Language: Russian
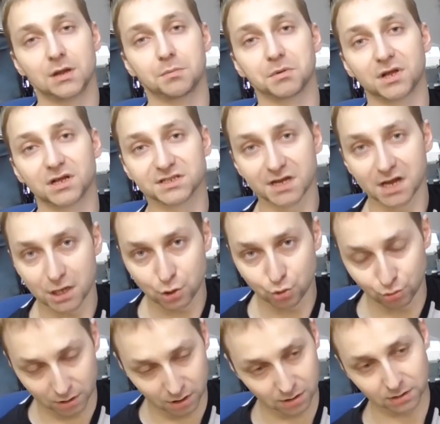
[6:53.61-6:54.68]
и
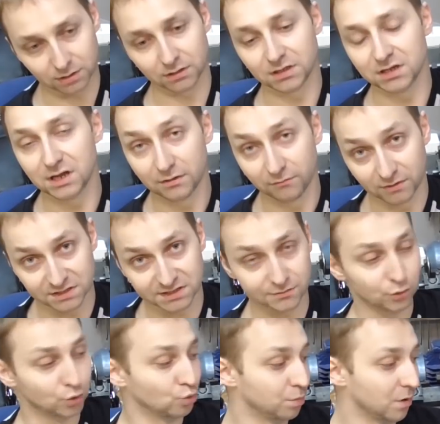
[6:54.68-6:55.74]
подозрений у них это не
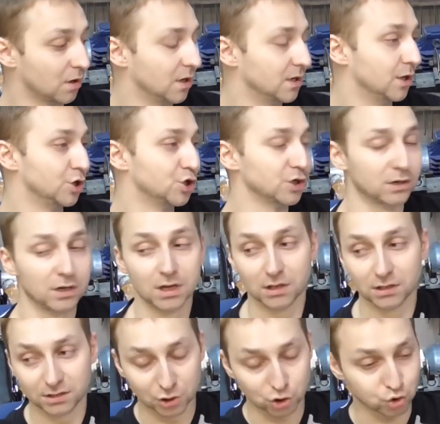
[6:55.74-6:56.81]
вызовет у проходящих
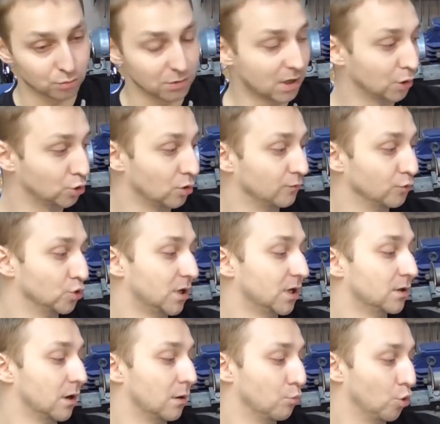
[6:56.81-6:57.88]
те шумы, которые
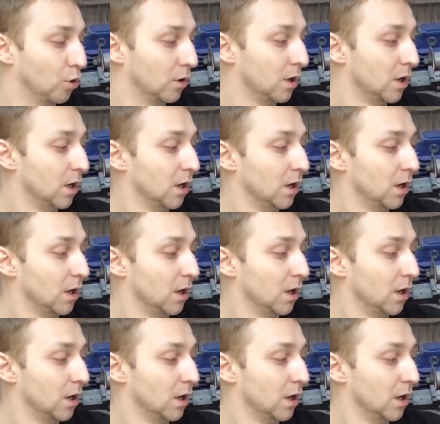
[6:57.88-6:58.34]
внутри тамбура.